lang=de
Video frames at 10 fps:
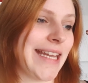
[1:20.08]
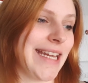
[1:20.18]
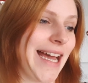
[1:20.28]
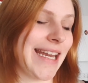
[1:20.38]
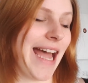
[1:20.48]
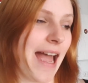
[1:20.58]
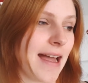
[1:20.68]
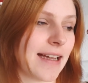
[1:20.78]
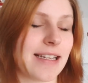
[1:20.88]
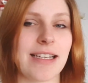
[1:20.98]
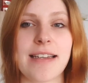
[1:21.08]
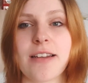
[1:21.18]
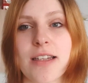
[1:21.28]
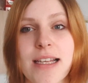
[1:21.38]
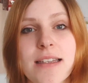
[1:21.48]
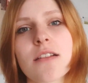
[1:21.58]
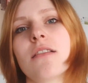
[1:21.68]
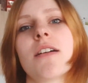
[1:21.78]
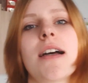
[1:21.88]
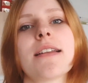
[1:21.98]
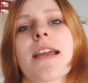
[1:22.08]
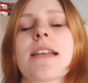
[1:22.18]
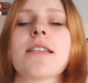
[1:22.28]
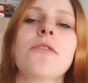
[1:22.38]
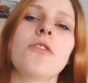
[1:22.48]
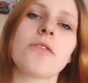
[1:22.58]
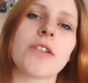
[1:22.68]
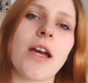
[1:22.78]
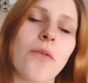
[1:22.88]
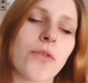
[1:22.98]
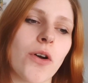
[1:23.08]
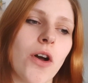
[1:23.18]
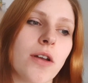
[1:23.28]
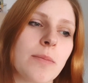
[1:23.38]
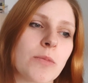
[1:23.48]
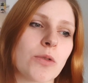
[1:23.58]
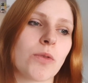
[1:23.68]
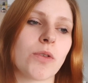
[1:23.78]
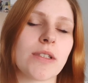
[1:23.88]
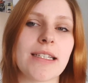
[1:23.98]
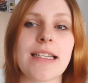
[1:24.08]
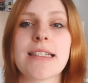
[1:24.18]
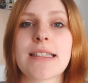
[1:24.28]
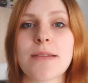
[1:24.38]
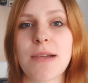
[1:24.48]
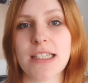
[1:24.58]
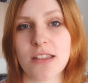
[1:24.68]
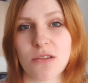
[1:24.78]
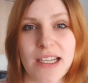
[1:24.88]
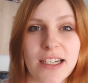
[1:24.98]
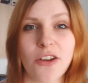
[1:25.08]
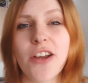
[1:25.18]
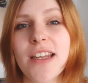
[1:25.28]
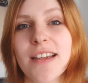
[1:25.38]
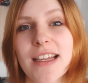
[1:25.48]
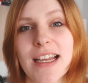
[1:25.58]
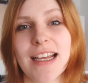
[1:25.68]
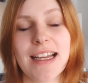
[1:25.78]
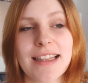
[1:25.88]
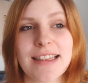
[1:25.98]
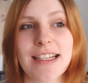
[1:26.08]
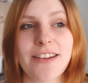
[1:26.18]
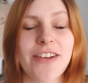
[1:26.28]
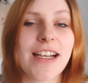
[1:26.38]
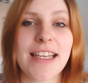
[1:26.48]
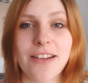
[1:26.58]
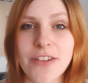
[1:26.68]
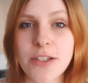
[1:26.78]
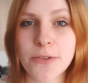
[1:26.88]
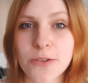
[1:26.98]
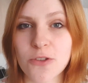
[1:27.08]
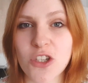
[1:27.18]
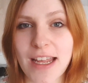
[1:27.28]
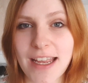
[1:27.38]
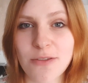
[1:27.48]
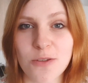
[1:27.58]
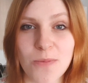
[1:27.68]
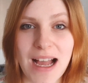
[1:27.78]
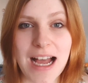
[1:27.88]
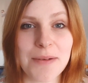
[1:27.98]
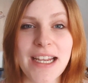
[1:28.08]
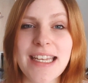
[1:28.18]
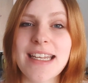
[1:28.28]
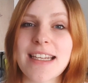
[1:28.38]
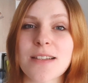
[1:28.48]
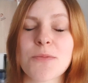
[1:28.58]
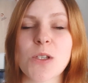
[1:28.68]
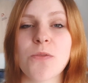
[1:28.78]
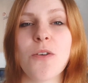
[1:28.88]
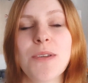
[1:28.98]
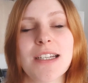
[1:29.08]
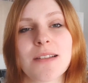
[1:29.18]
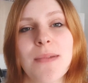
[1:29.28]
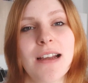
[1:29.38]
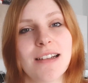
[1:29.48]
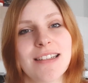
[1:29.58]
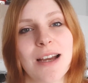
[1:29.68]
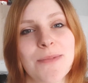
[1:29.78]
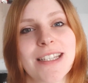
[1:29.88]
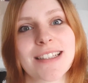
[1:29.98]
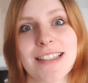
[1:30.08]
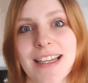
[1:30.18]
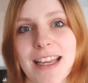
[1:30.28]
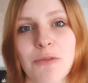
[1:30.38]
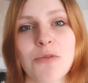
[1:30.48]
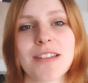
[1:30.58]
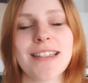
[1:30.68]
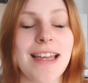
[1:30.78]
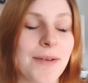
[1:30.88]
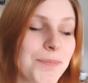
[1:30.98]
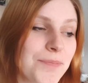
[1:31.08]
Danach geht dann das Katzenklo ran, der Rest der Wohnung wird aufgeräumt und dann ist es meistens so gegen neun. Dann fange ich an, Videos zu schneiden und zu bearbeiten, denn das muss ich vormittags machen. Nachmittags ist ja der Große da.